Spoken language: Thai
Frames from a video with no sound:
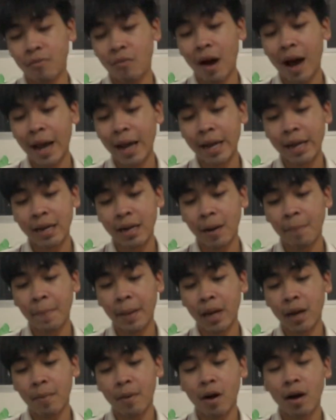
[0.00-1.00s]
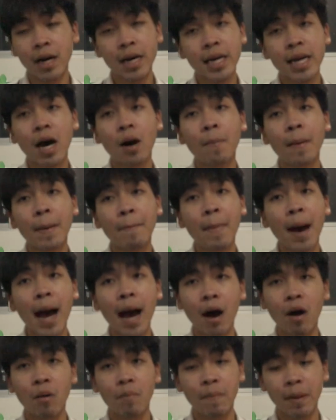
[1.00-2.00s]
ไว้ แล้วปิกก็บอก เอ้ยเอาไปเปล่า
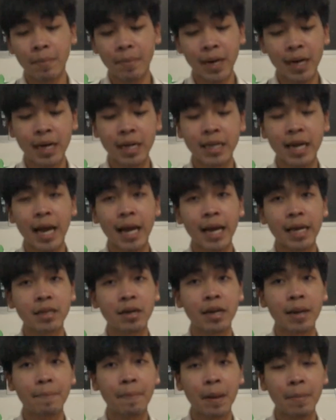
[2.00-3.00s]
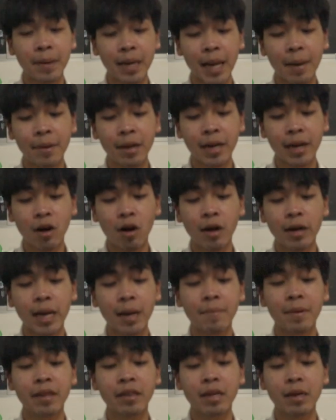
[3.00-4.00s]
ปิกมันเคยใช้ไง ตอนนี้ปิกมันย้ายไปนิคอนไง
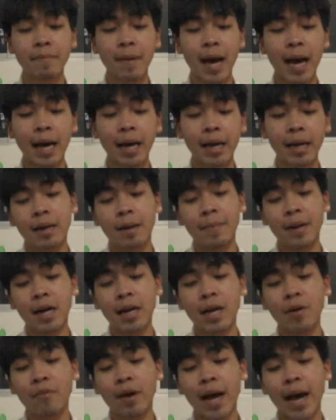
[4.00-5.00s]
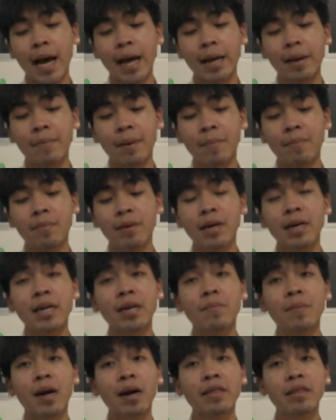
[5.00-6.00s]
มันซื้อมาแล้วมันก็เก็บไว้ให้แบบเออเดี๋
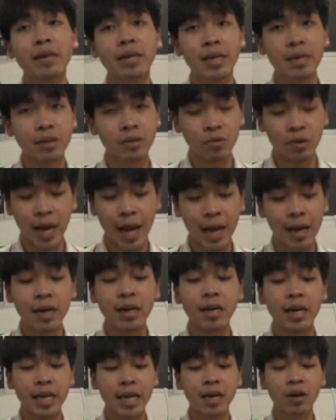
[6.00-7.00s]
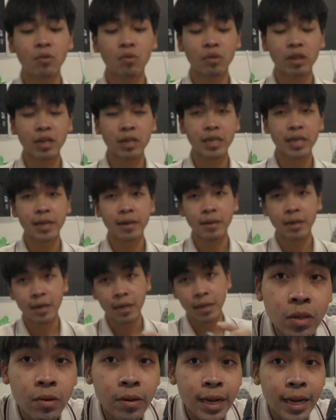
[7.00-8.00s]
ยวมันก็ซื้อสุดท้ายเออเฮียกูซื้อจริง
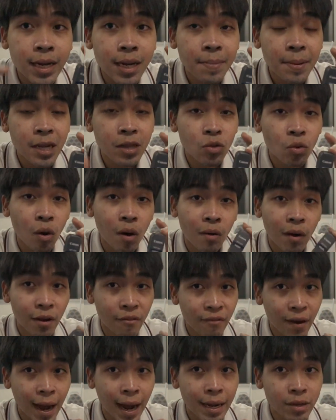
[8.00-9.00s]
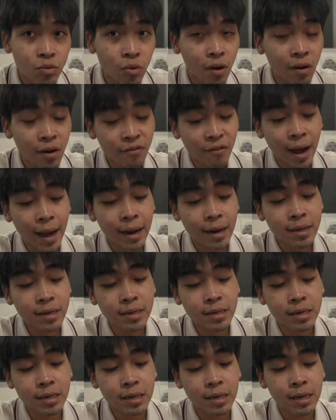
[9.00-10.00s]
ตัวนี้ก็จะเป็นตัว Wi-Fi ตัว Wi-Fi ก็
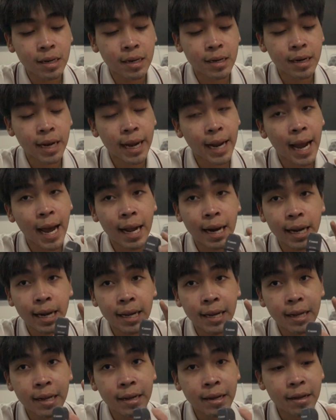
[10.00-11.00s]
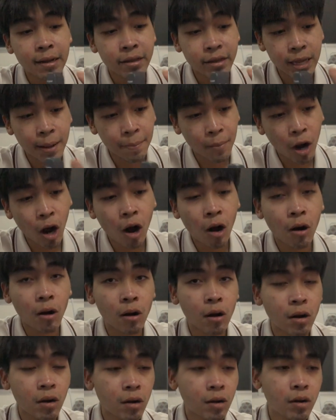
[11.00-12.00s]
คือง่ายๆเลย เสียบกล้อง
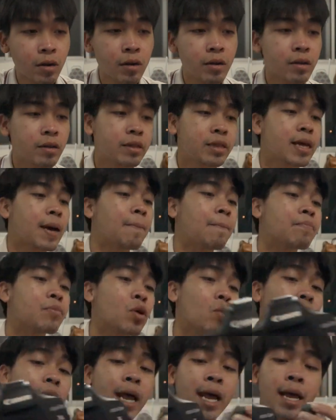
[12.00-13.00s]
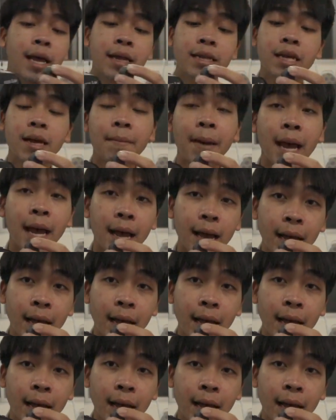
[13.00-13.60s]
เสียบตรงนี้ใช่ไหม